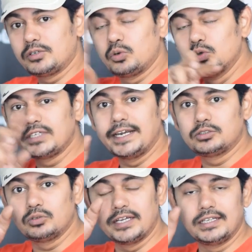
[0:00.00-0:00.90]
టూ
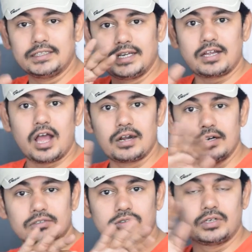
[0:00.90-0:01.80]
సైడ్స్ ఏదైతే
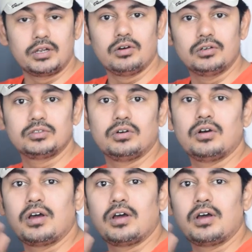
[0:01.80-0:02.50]
కార్నర్స్ ఉన్నాయో సో